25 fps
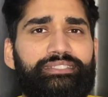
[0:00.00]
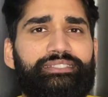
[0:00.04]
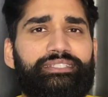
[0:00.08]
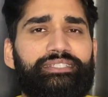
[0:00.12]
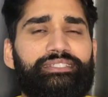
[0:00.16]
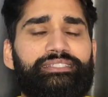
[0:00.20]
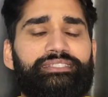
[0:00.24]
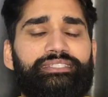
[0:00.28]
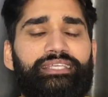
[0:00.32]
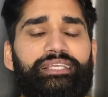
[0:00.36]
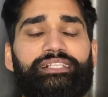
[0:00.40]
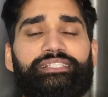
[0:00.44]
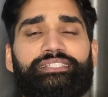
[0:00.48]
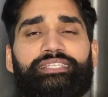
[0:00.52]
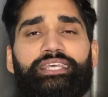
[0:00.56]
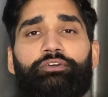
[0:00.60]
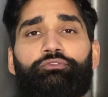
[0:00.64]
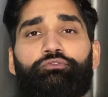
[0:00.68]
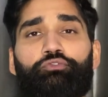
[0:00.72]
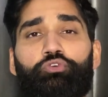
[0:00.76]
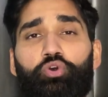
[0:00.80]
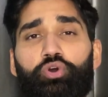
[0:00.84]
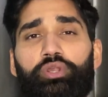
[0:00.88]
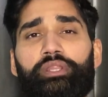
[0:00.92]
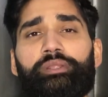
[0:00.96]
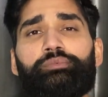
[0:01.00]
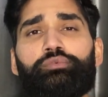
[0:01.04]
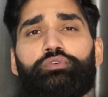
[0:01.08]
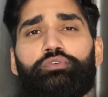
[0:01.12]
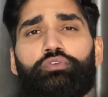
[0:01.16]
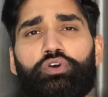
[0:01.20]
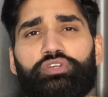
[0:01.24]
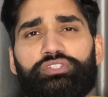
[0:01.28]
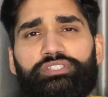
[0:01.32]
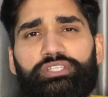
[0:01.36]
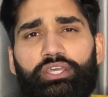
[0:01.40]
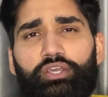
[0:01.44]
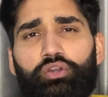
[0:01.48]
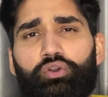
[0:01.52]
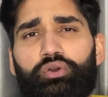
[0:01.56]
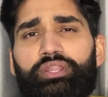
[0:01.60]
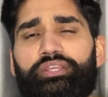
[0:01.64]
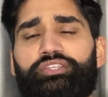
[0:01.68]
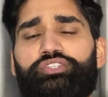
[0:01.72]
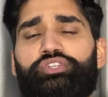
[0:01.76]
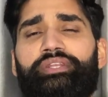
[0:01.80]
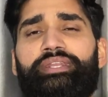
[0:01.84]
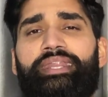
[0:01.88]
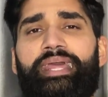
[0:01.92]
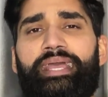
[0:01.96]
स्किन सेल्स हैं वो रिमूव हो सके और एक
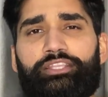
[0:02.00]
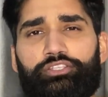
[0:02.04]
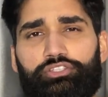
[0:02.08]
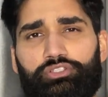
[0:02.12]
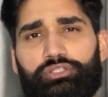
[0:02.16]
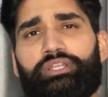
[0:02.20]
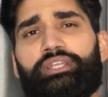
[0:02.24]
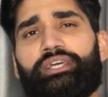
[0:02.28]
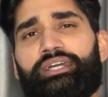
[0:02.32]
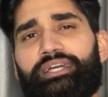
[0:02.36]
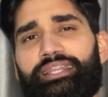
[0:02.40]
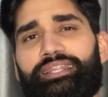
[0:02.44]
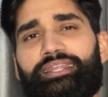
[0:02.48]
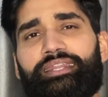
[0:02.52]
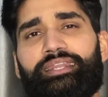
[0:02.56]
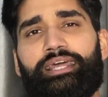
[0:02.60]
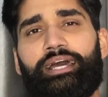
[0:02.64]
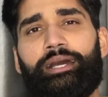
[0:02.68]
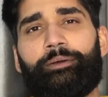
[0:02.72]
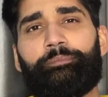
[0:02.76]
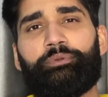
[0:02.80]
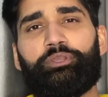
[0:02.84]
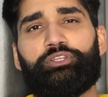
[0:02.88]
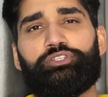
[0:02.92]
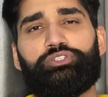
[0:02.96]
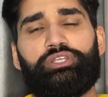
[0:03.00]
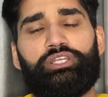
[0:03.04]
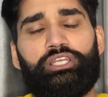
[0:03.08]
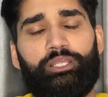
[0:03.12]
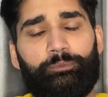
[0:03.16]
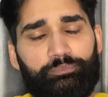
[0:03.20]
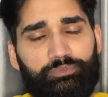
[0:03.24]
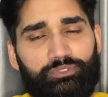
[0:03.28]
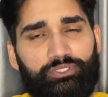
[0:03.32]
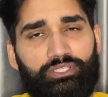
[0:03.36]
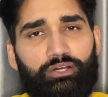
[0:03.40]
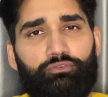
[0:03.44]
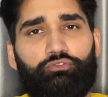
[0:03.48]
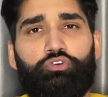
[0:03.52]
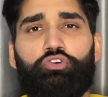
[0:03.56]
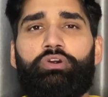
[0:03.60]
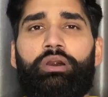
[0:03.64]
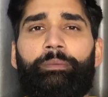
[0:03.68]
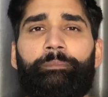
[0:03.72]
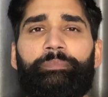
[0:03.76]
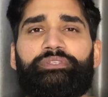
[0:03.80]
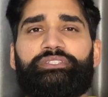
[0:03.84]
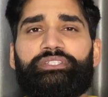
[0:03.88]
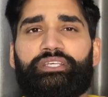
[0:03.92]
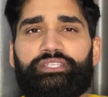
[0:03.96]
जो नेचुरल कलर है आपके जो लिप्स का वो
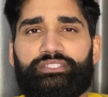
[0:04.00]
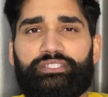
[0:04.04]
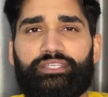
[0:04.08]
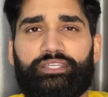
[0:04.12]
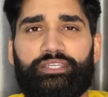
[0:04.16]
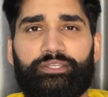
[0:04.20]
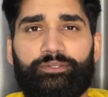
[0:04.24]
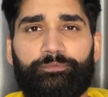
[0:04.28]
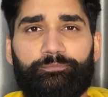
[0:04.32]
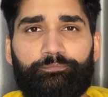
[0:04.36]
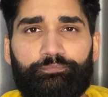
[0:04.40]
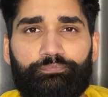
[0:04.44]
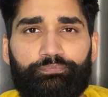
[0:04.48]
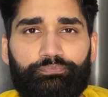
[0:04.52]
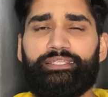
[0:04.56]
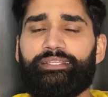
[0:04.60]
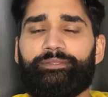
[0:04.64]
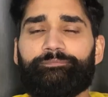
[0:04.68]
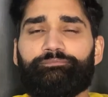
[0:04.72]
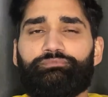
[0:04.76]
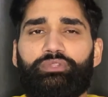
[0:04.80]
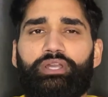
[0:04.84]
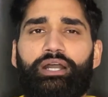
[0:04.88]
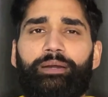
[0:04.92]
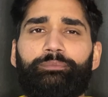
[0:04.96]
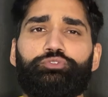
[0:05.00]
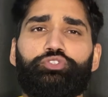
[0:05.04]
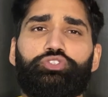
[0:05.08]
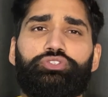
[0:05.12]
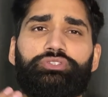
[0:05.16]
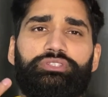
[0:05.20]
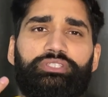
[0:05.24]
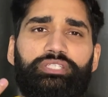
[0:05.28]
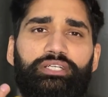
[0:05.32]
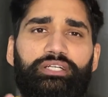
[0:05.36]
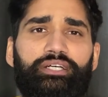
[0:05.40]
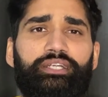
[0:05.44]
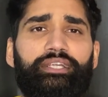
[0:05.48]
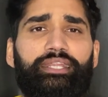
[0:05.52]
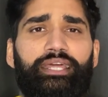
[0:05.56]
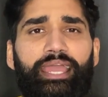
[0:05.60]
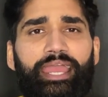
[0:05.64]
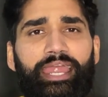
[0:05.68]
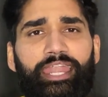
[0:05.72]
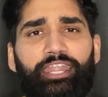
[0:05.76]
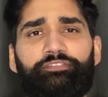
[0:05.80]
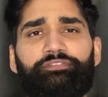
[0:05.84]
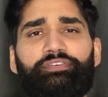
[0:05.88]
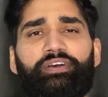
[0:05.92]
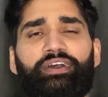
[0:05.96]
वापस आ सके अब जो थर्ड
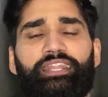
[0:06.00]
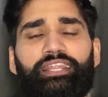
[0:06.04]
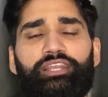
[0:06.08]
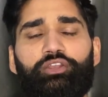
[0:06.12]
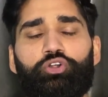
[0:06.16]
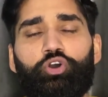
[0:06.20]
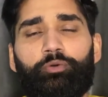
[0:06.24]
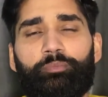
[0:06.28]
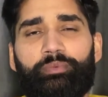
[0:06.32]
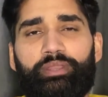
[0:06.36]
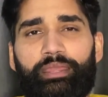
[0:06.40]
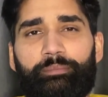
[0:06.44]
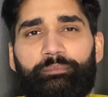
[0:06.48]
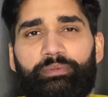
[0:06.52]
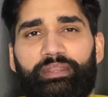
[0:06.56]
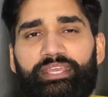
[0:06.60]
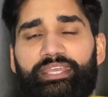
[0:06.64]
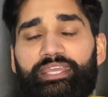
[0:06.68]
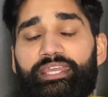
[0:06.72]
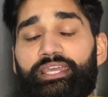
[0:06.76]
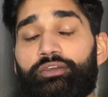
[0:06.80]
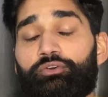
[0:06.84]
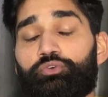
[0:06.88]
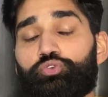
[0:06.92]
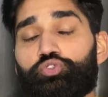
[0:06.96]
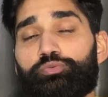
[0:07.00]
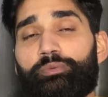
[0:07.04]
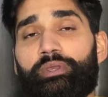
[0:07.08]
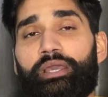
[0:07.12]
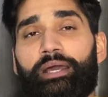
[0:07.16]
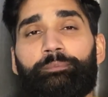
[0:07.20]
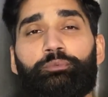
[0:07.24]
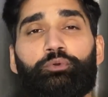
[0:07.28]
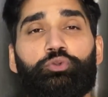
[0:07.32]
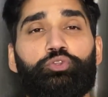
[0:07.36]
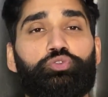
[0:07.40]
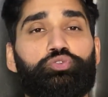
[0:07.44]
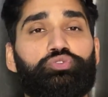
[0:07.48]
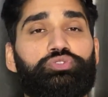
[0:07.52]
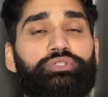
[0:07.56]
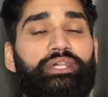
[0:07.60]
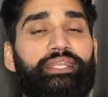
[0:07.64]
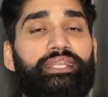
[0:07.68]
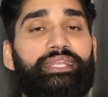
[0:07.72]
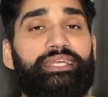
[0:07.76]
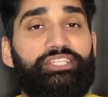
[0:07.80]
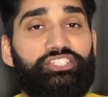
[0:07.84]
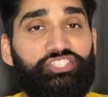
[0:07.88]
एंड फाइनल होम रेमेडी है उसमें आपको यूज करना है